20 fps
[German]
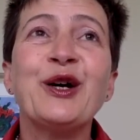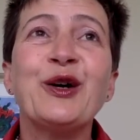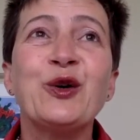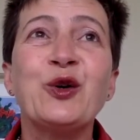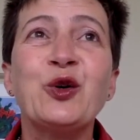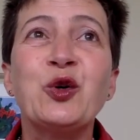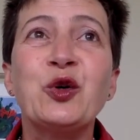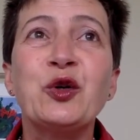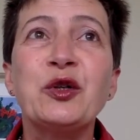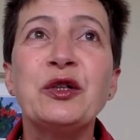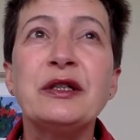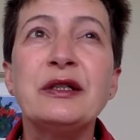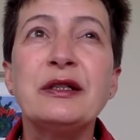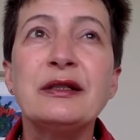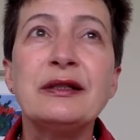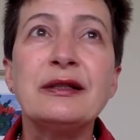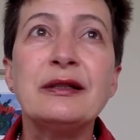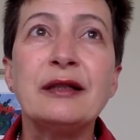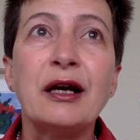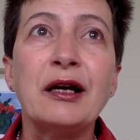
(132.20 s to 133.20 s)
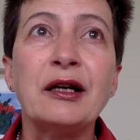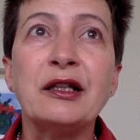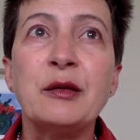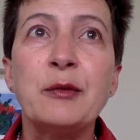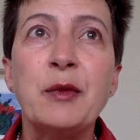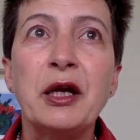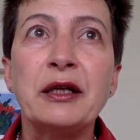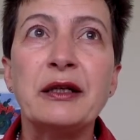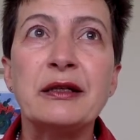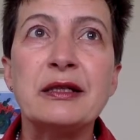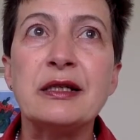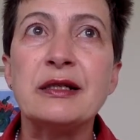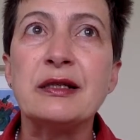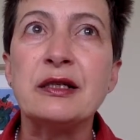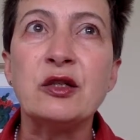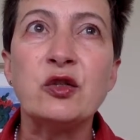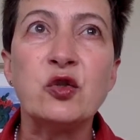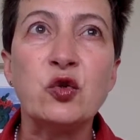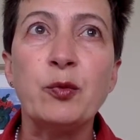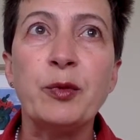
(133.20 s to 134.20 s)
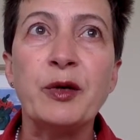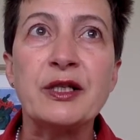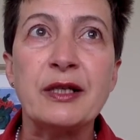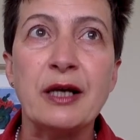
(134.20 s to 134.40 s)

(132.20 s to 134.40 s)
und dachte mir, das ist eine super